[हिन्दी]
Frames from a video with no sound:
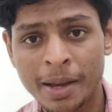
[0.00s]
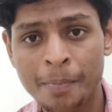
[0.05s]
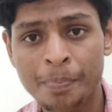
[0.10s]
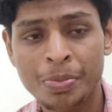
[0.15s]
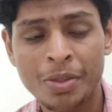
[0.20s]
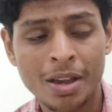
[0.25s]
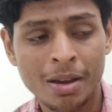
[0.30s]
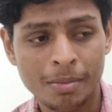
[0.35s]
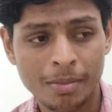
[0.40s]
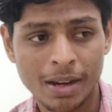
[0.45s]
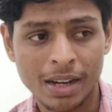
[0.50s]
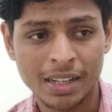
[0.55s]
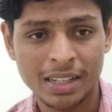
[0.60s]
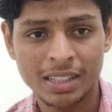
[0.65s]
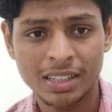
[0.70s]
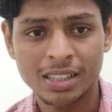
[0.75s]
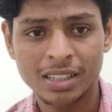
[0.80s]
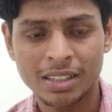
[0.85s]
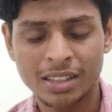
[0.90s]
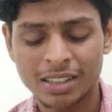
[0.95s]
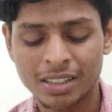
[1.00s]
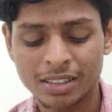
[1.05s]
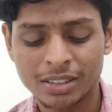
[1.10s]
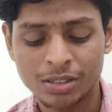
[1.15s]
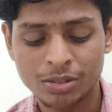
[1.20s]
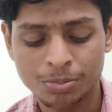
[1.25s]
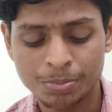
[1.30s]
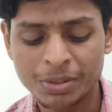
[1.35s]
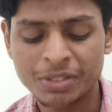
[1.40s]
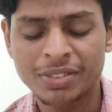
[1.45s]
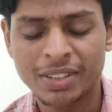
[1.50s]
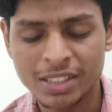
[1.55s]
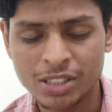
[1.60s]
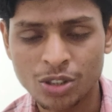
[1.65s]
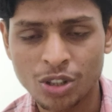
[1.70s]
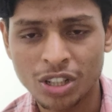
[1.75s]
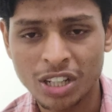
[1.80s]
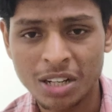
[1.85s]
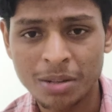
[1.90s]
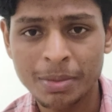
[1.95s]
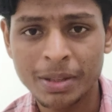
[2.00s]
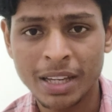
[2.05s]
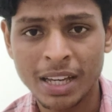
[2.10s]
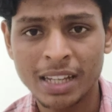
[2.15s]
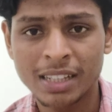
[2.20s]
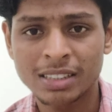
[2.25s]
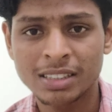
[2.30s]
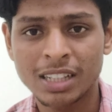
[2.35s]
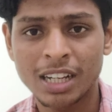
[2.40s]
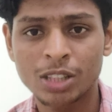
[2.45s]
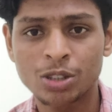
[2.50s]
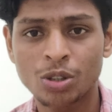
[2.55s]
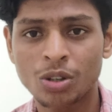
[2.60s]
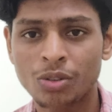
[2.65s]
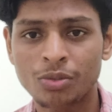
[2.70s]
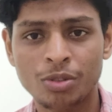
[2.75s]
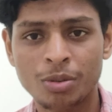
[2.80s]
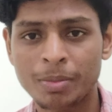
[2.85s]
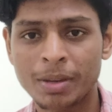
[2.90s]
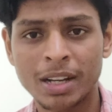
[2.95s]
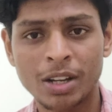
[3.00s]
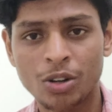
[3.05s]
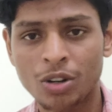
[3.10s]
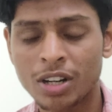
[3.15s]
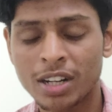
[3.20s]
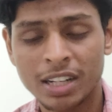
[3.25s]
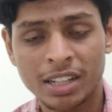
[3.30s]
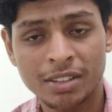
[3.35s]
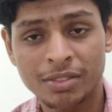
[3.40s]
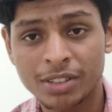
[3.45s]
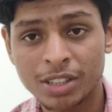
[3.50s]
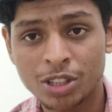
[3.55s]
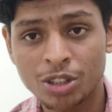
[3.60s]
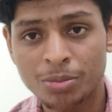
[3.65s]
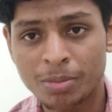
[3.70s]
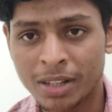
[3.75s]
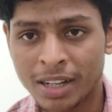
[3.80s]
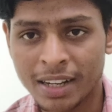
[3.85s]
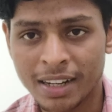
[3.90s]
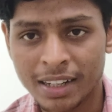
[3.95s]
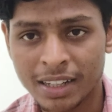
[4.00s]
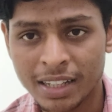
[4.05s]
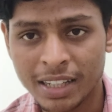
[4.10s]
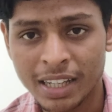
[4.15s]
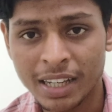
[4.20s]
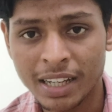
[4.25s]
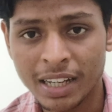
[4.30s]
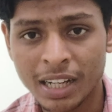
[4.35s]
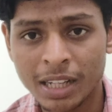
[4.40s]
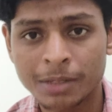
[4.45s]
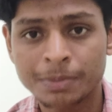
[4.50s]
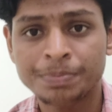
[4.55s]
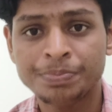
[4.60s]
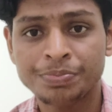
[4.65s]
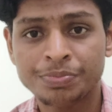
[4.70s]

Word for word: है बाकी प्रेफरेंस ऑर्डर भी है इसका तो वो मैंने ऑलरेडी वीडियो बना रखी है ना